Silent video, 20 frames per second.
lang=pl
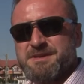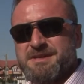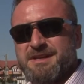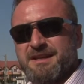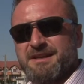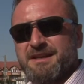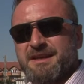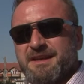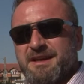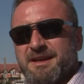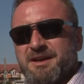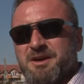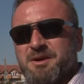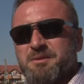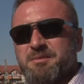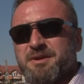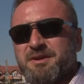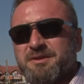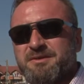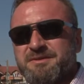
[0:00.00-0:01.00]
się
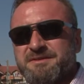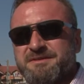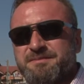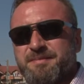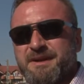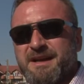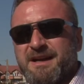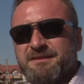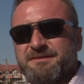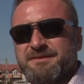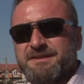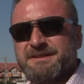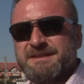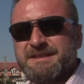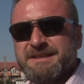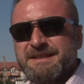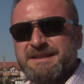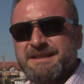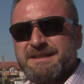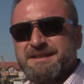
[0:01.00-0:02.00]
takiego obrotu
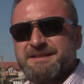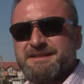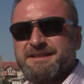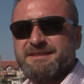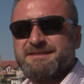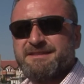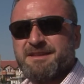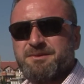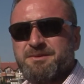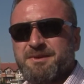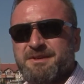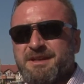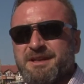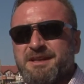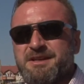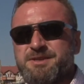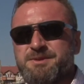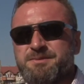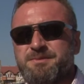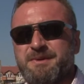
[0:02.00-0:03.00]
sprawy. Nie
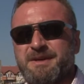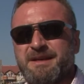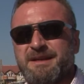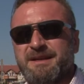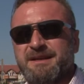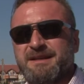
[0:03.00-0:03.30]
zakładaliśmy,